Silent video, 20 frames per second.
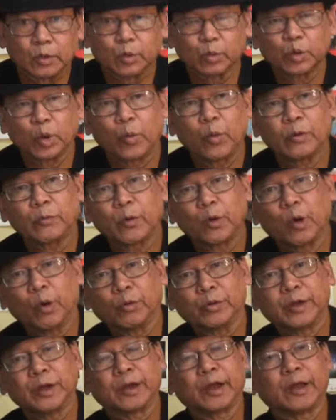Chúng tôi Nguyễn Phương
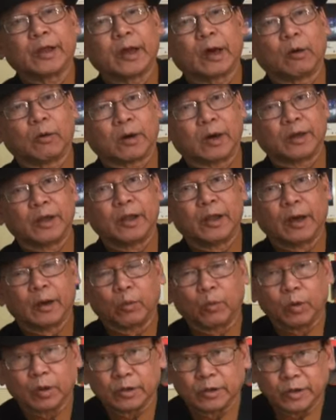Hùng xin kính chào khán giả
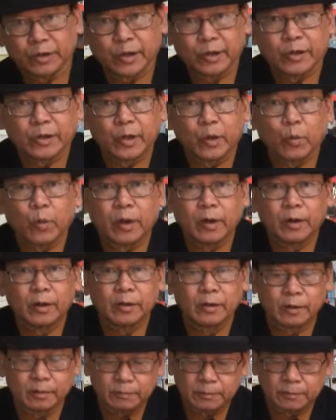của chương trình Tiếng Quê Hương.